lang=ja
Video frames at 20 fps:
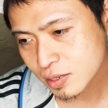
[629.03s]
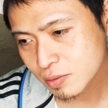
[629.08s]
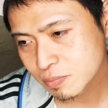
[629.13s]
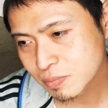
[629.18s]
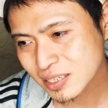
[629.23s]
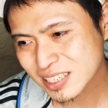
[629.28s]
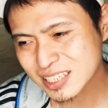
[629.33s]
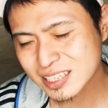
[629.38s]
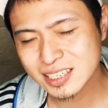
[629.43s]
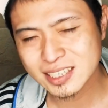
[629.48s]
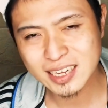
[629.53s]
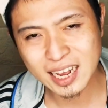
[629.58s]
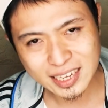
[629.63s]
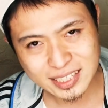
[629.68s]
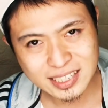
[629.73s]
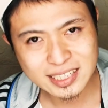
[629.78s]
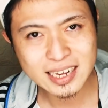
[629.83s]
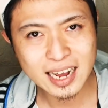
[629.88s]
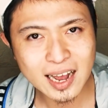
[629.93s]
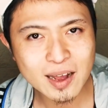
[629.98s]
まあ、自
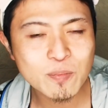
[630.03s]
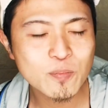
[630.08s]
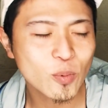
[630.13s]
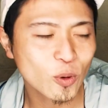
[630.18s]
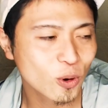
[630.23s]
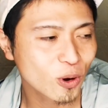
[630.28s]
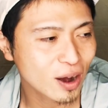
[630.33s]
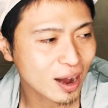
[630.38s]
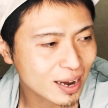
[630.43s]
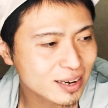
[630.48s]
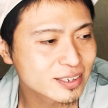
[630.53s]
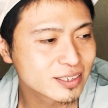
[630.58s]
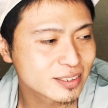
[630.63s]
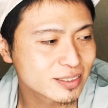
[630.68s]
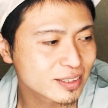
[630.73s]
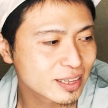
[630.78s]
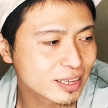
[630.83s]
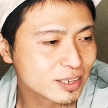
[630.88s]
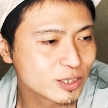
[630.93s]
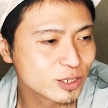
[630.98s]
殺願望があ
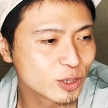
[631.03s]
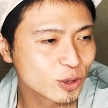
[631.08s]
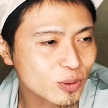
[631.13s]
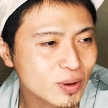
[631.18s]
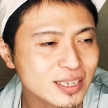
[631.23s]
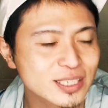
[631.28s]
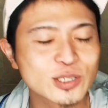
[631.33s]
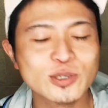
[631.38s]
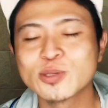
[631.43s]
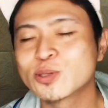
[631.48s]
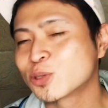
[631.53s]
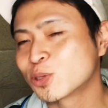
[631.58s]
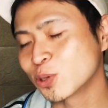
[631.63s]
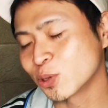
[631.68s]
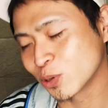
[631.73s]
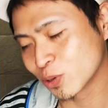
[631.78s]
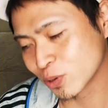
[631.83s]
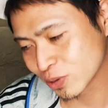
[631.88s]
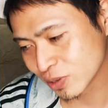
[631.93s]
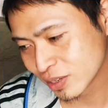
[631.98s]
るっていうのはちょっ
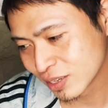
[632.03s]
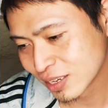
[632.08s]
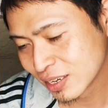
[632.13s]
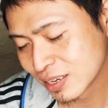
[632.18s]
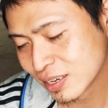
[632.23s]
と